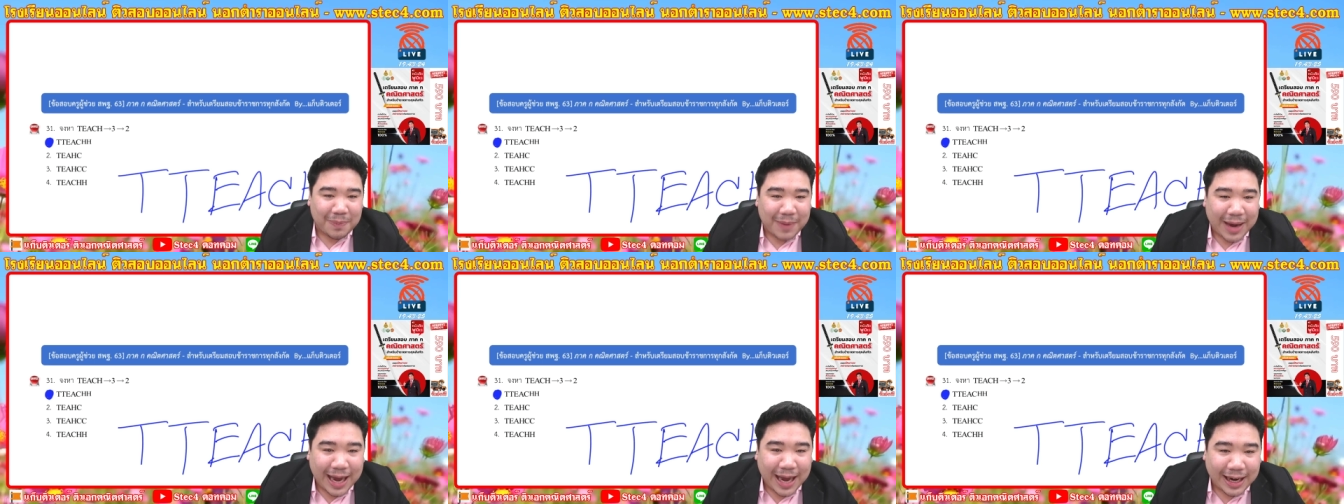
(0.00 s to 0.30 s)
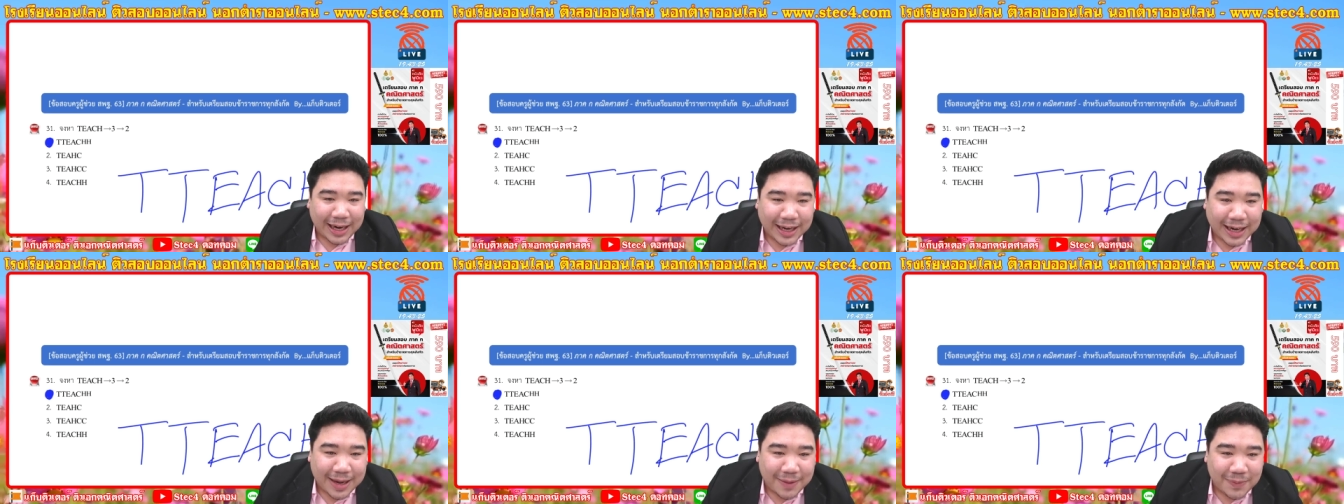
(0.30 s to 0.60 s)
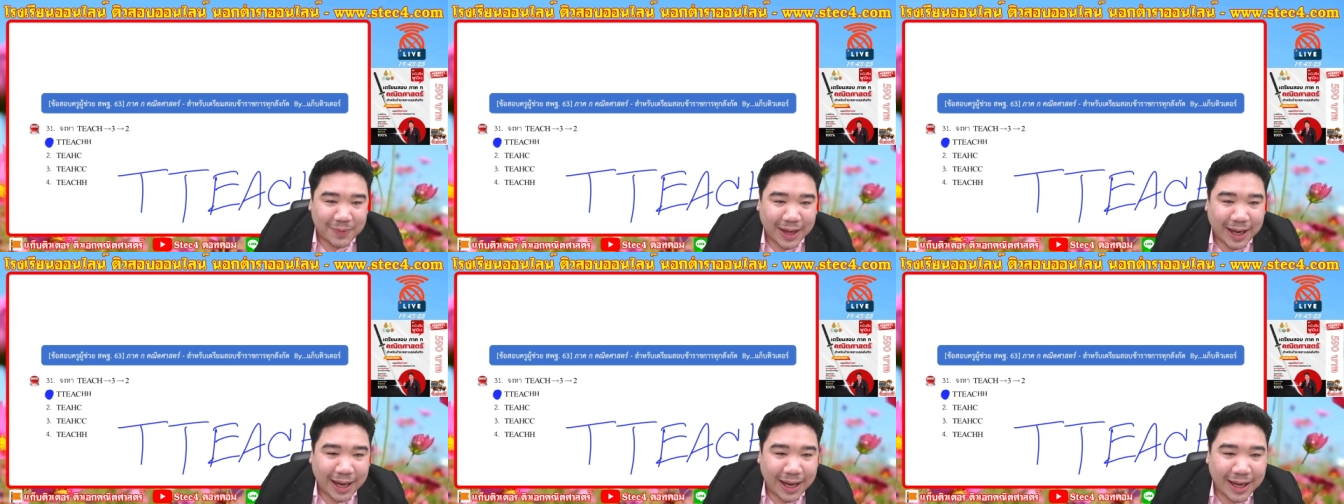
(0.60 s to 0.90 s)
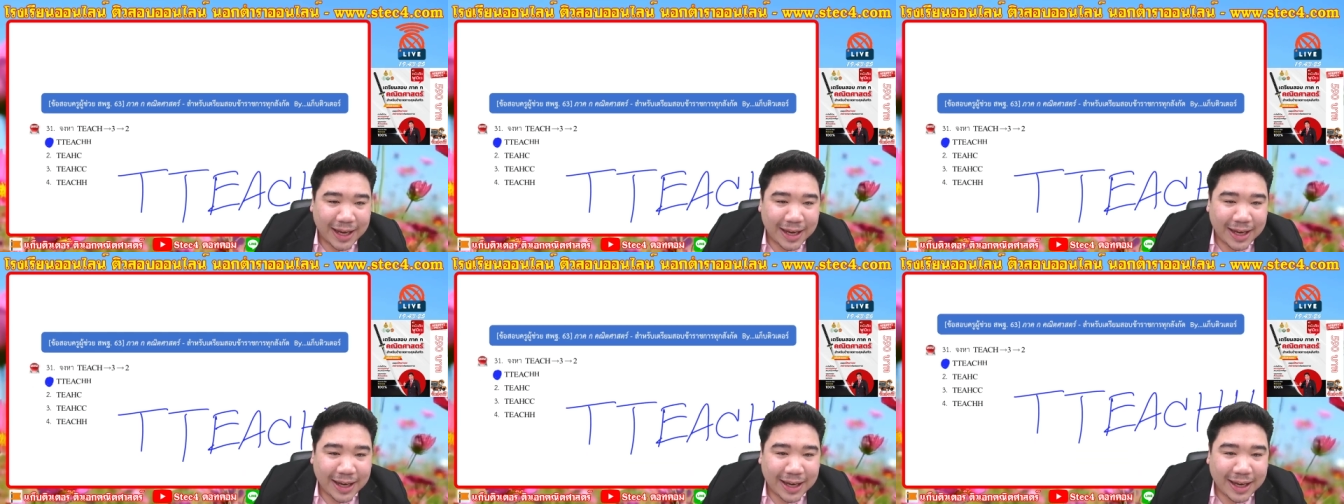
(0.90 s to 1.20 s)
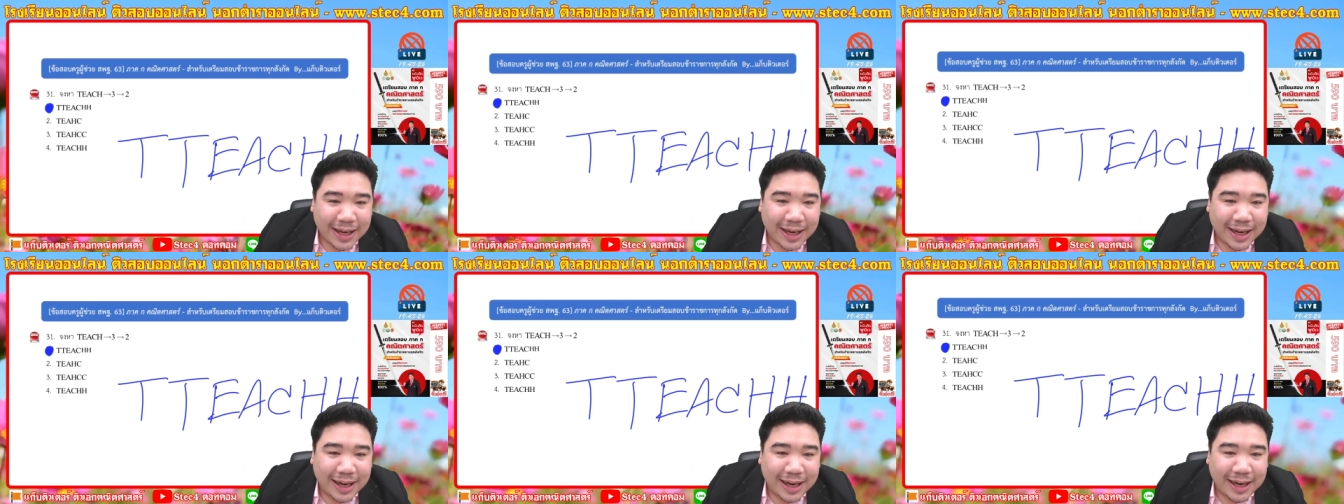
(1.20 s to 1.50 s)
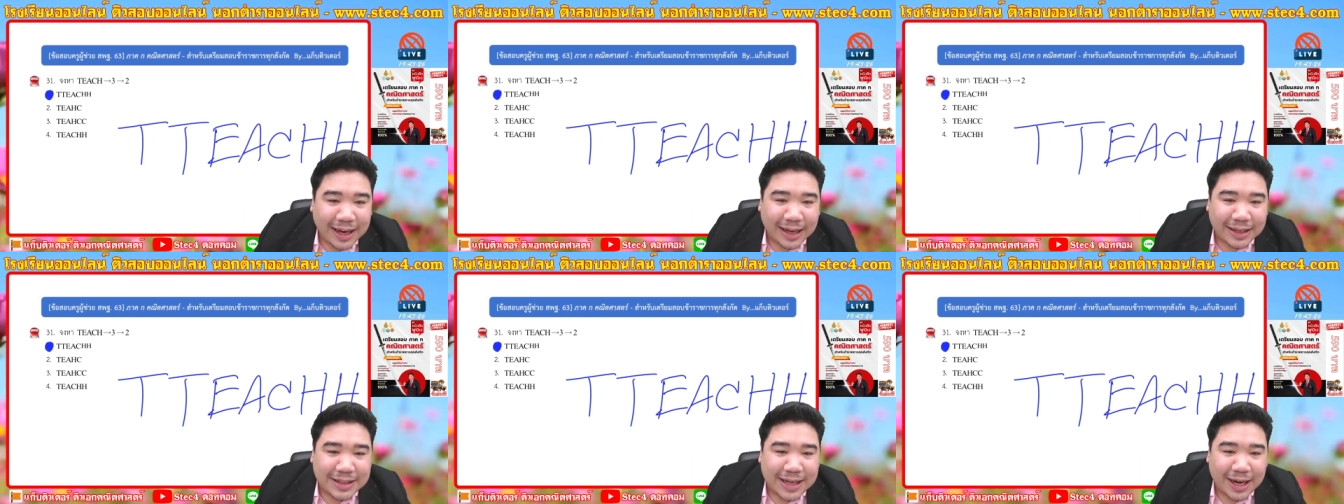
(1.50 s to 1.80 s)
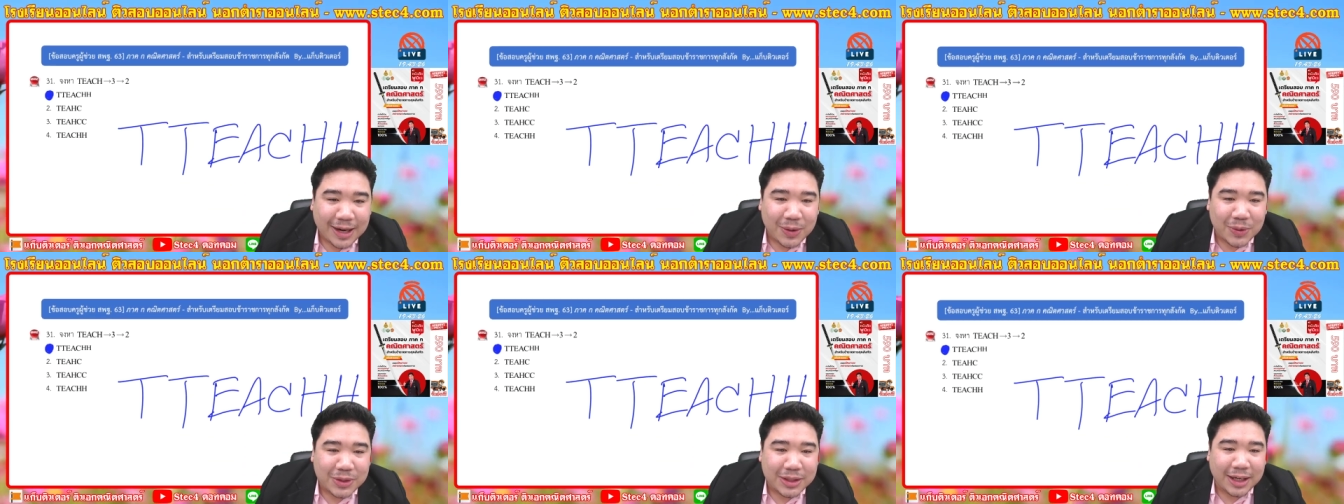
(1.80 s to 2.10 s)
มานะครับนะเอออาจา
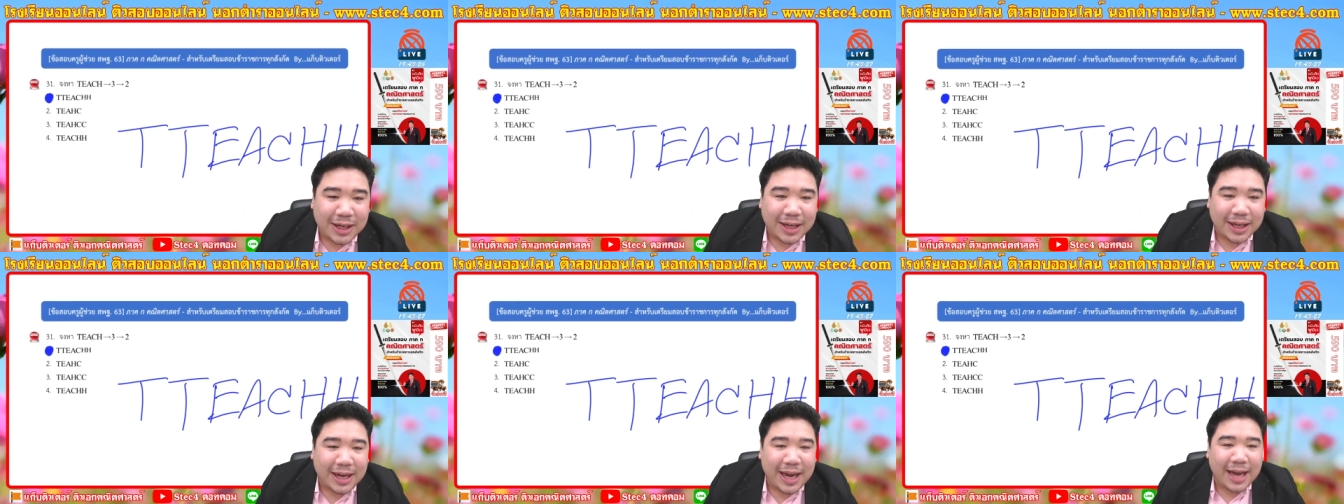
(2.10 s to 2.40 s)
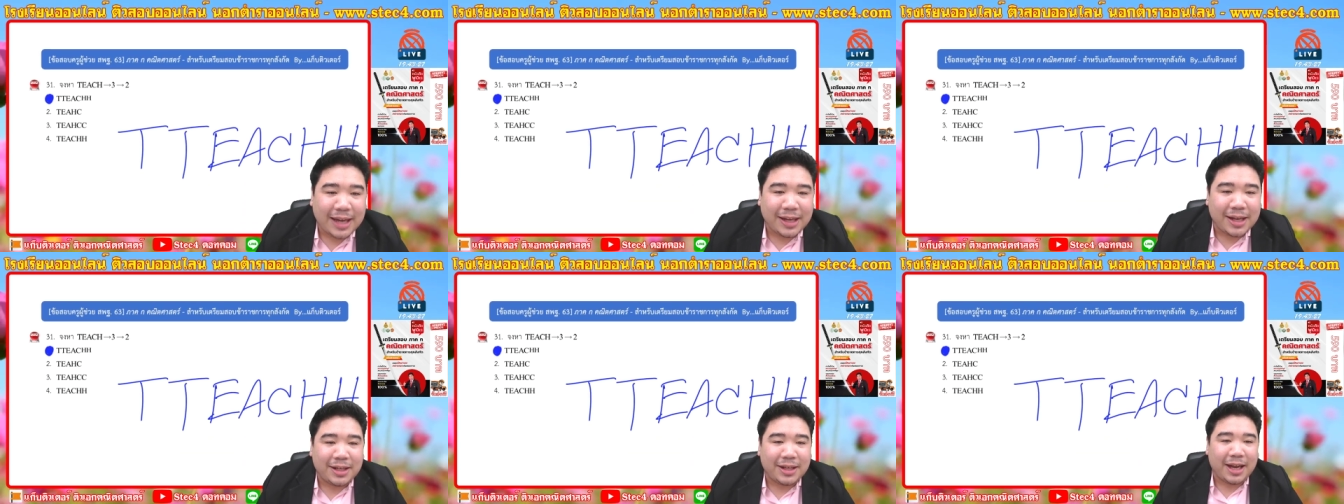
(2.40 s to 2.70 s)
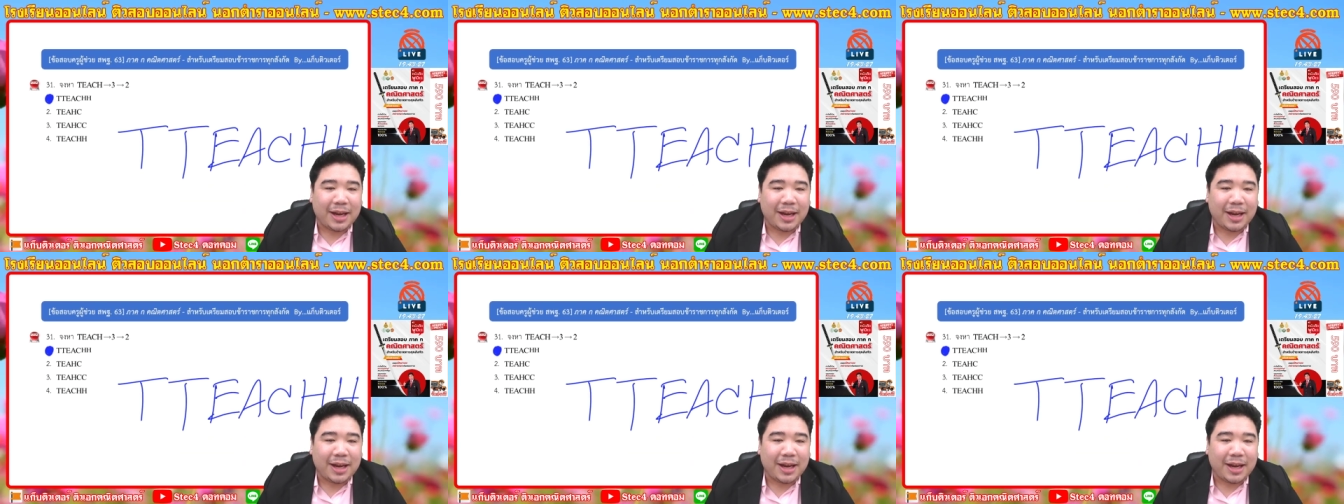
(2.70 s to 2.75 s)
รย์ดูเฉลยง่ายจ